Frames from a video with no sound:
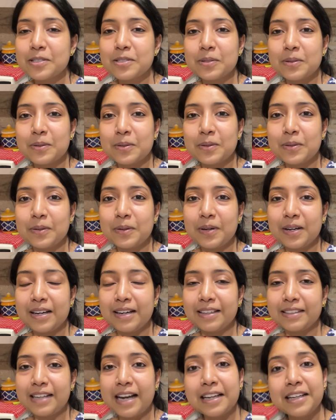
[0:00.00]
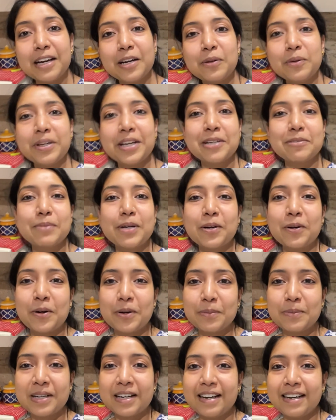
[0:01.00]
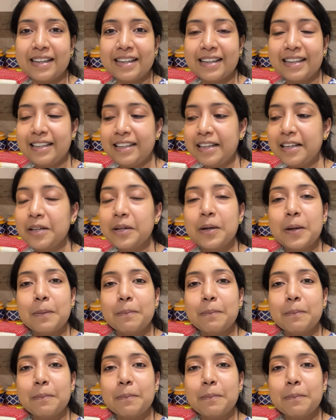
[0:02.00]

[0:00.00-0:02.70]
सो so, ट्राई करूँगी एक बार और बनाने के लिए